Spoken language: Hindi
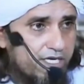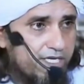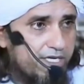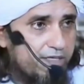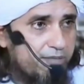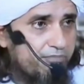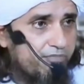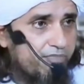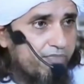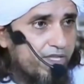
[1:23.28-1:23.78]
यानी
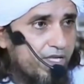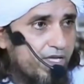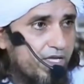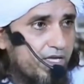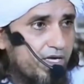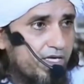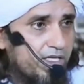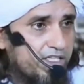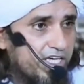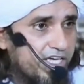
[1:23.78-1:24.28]

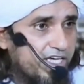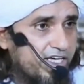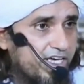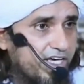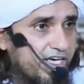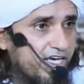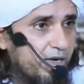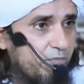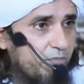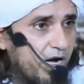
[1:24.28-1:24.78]

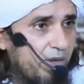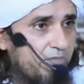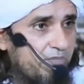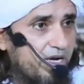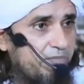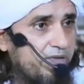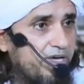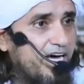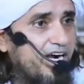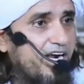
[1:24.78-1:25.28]
थिंकिंग के
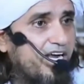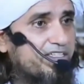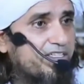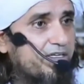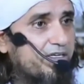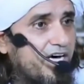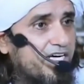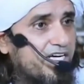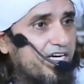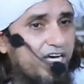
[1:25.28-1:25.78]
मामले में हर
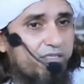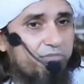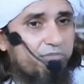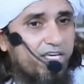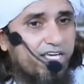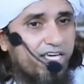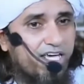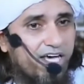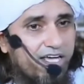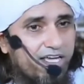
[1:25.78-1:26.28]
हर
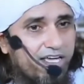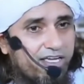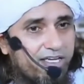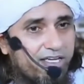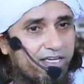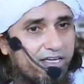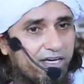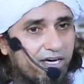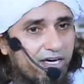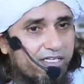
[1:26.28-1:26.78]
आदमी क्या है
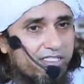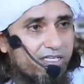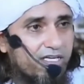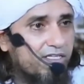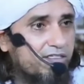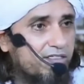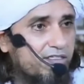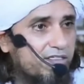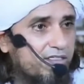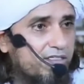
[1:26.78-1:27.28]

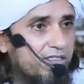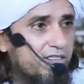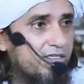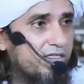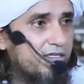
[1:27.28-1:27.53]
आजाद